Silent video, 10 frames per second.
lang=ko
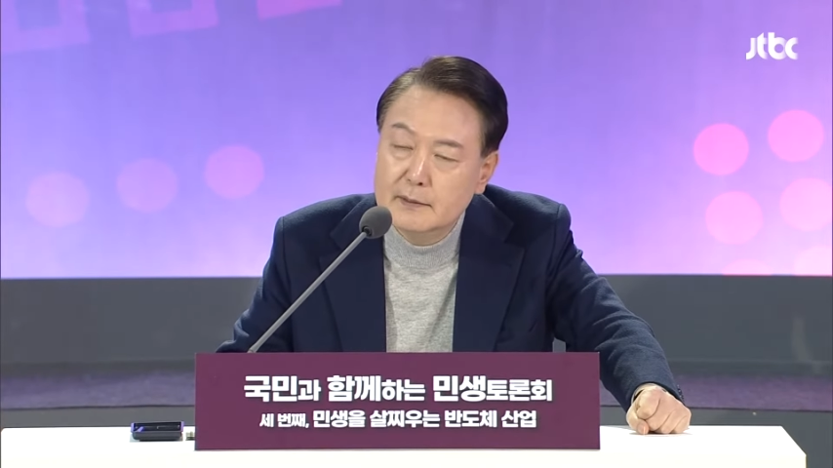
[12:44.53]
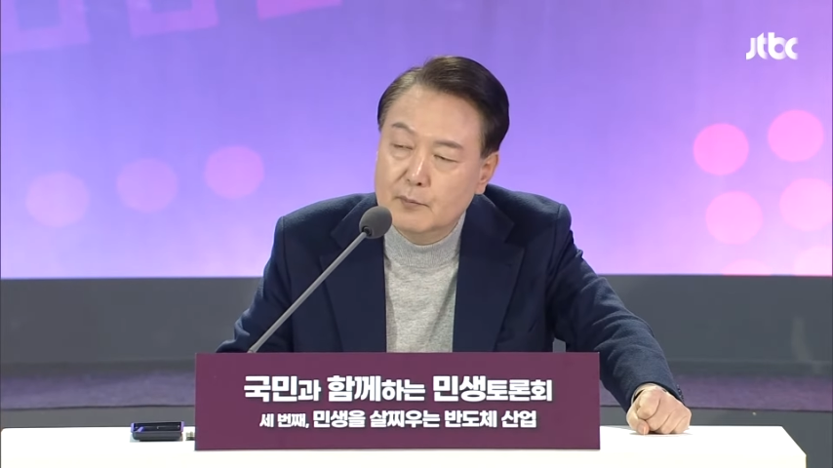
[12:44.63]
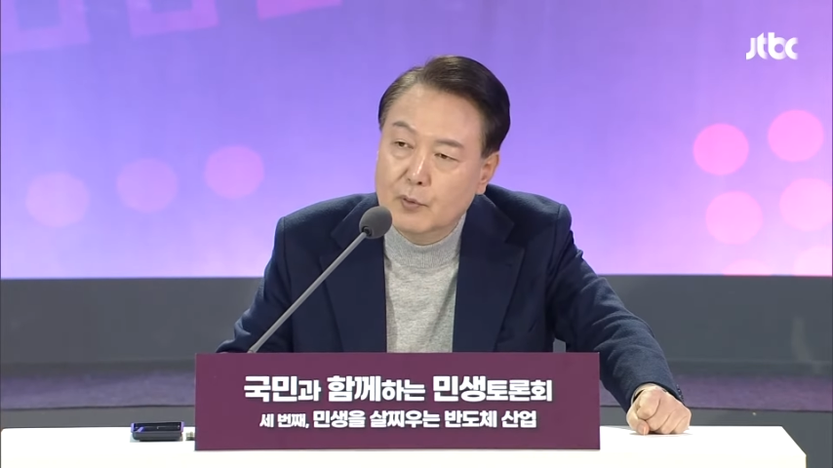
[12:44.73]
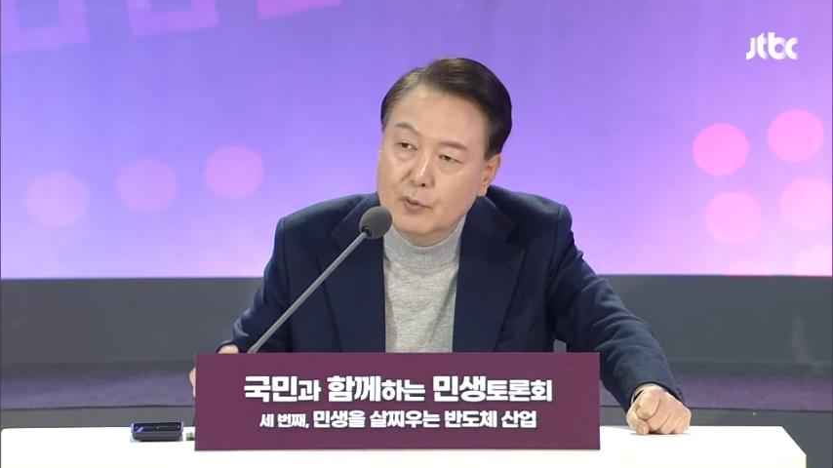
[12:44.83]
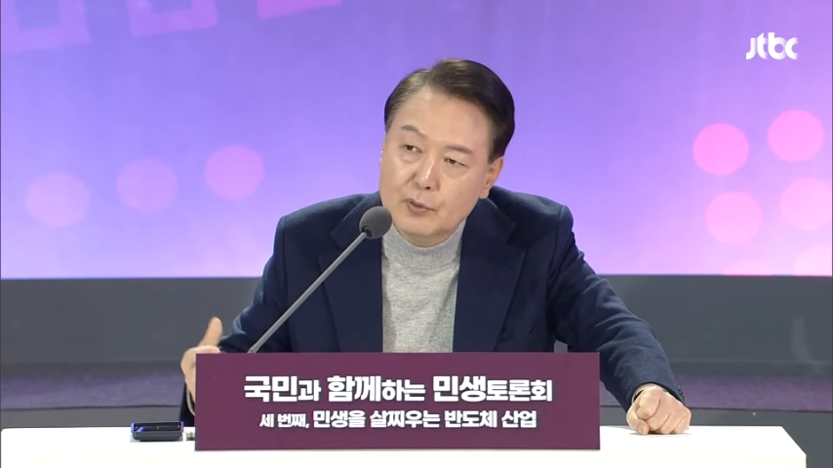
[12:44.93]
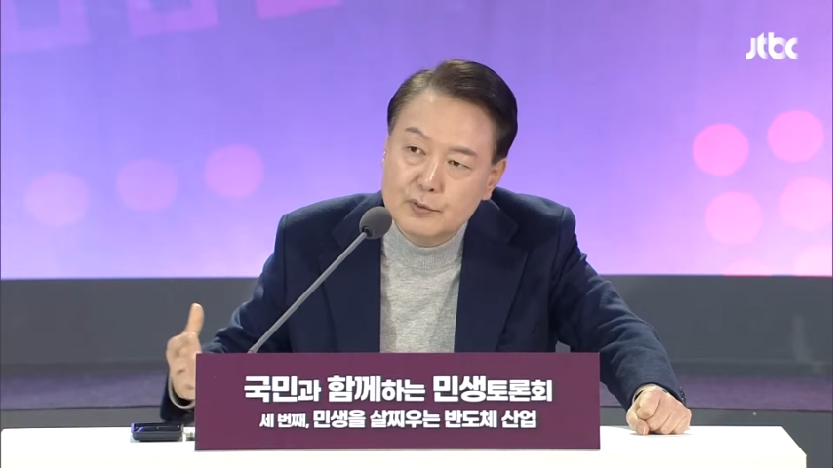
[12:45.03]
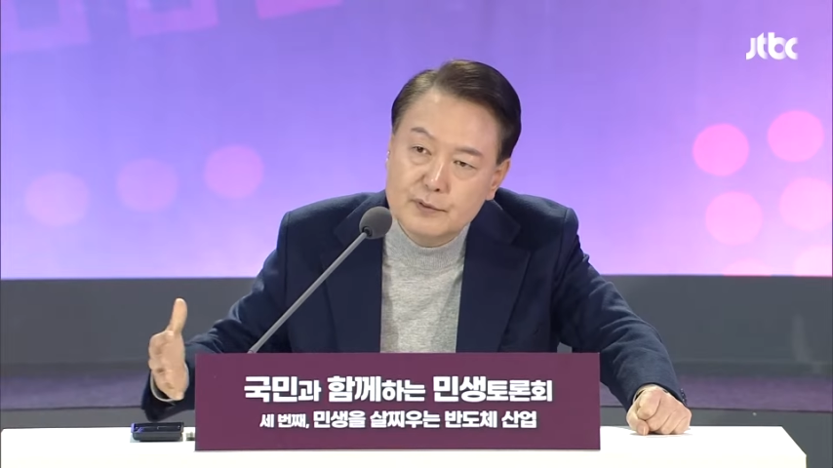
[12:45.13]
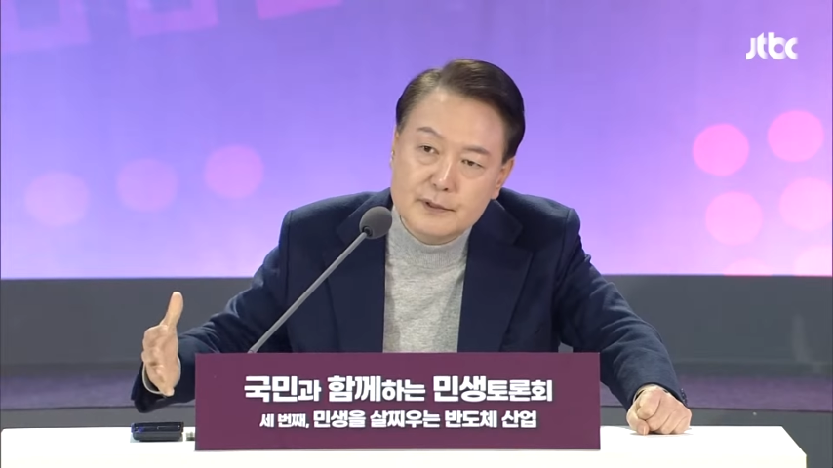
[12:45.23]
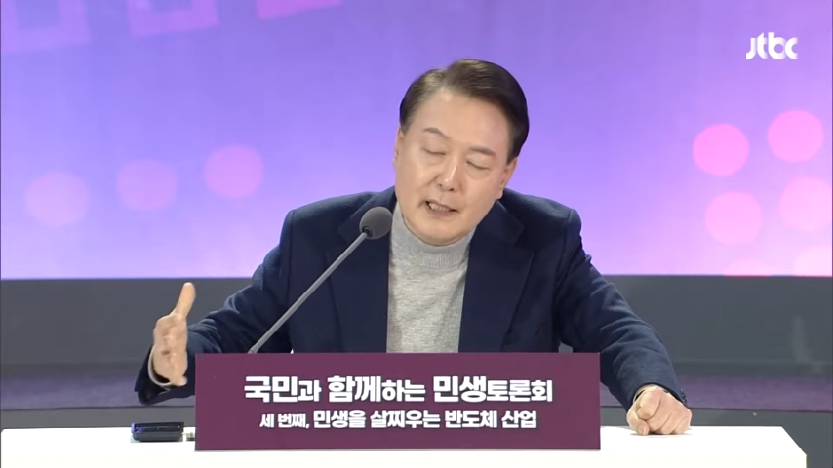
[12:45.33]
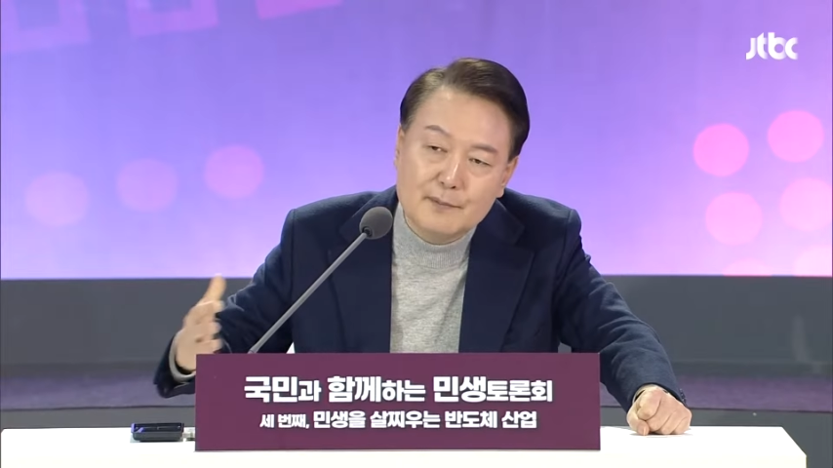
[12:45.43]

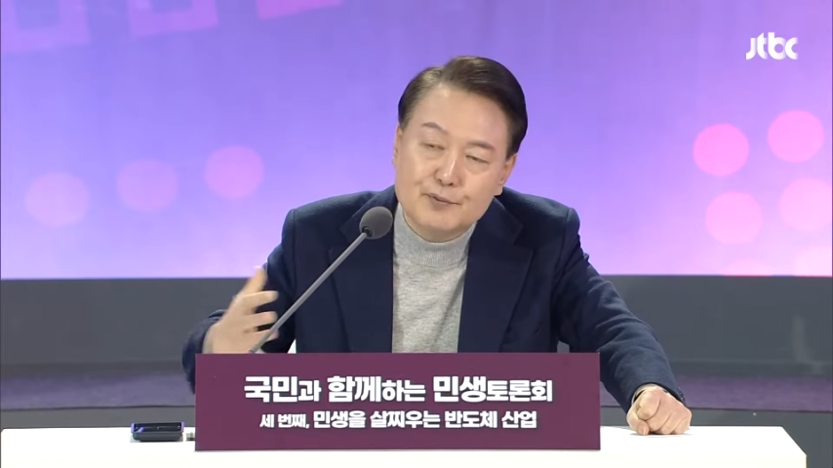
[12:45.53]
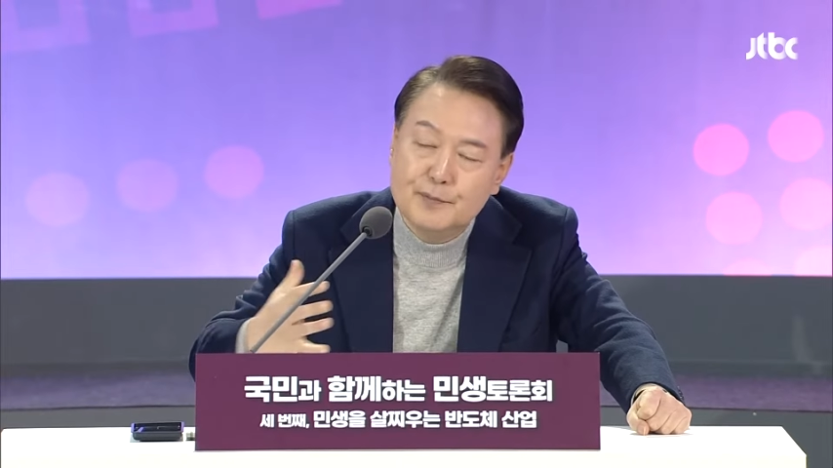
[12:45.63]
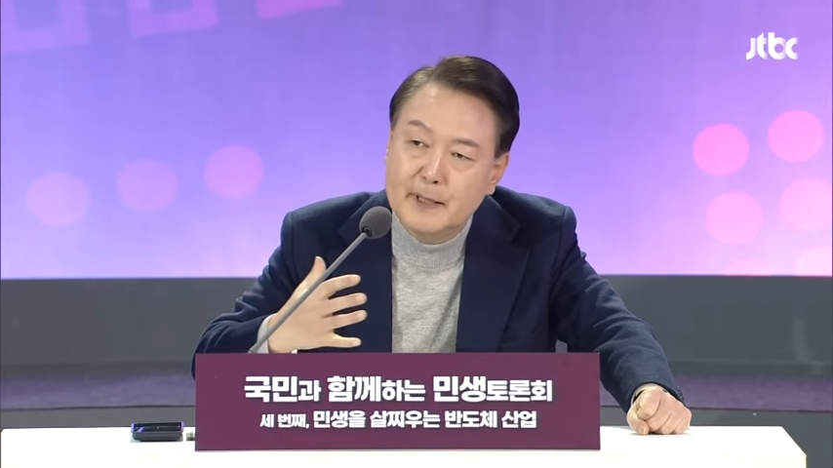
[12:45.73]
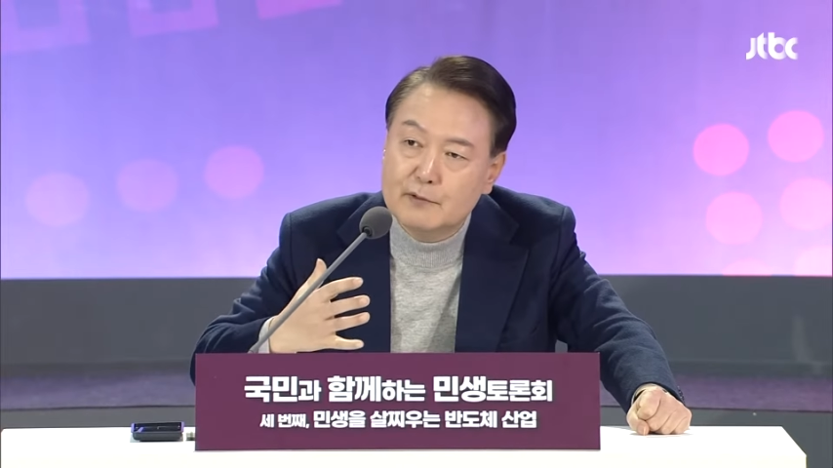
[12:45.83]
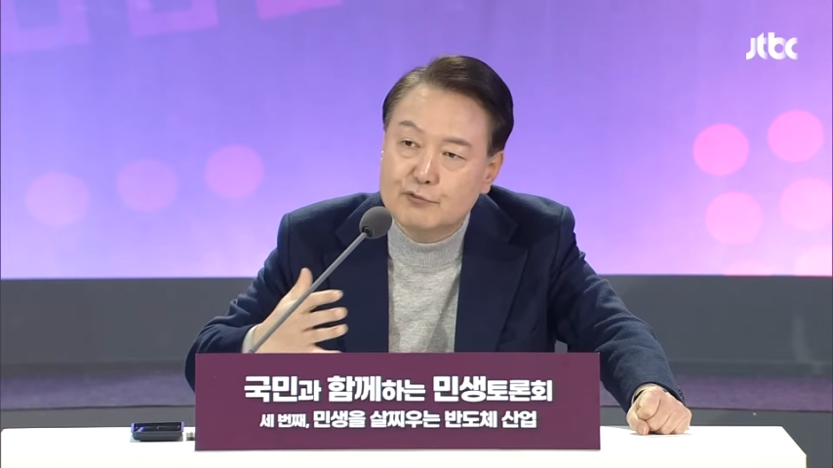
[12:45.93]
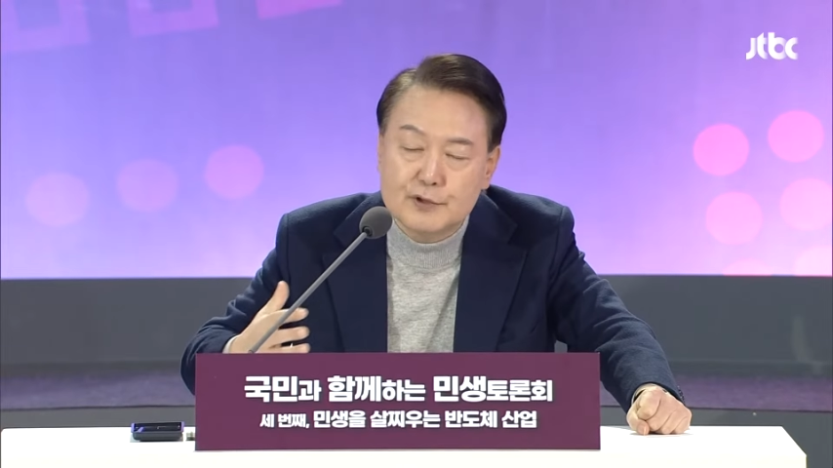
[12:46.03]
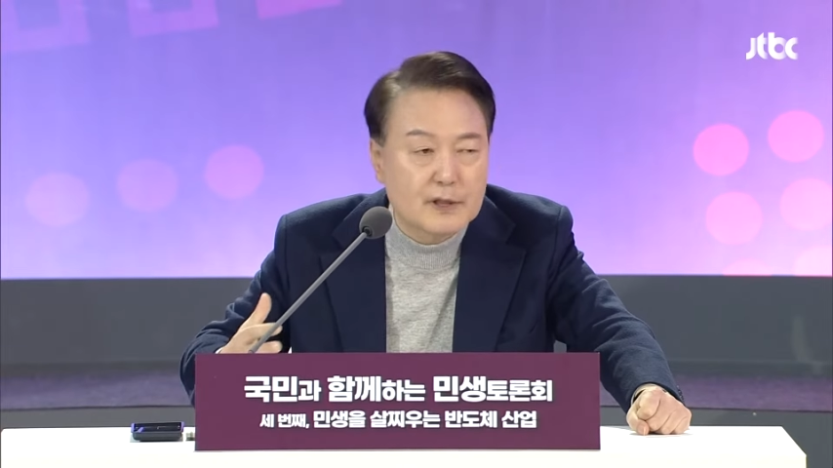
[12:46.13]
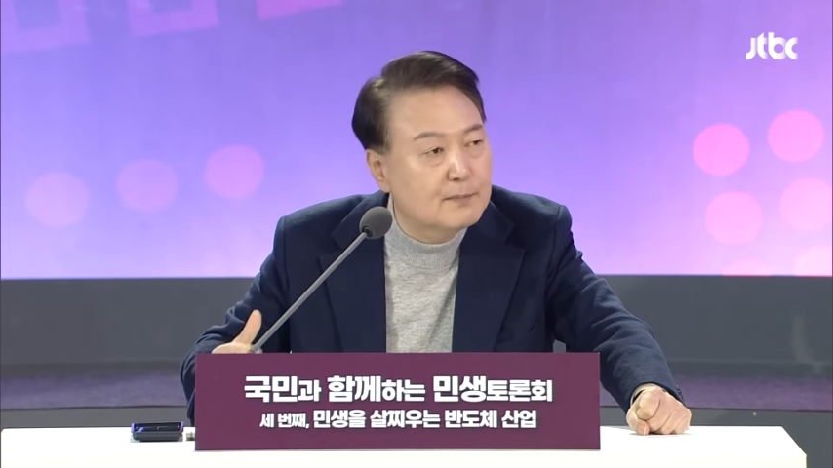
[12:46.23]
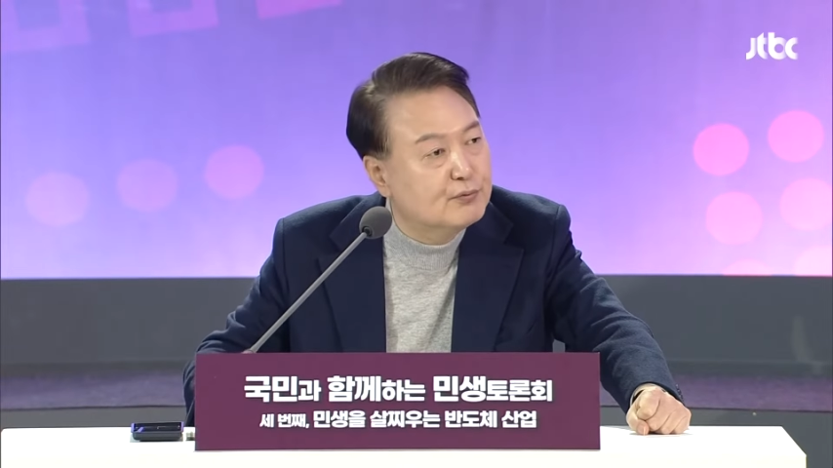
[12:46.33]
모든 상품의 국제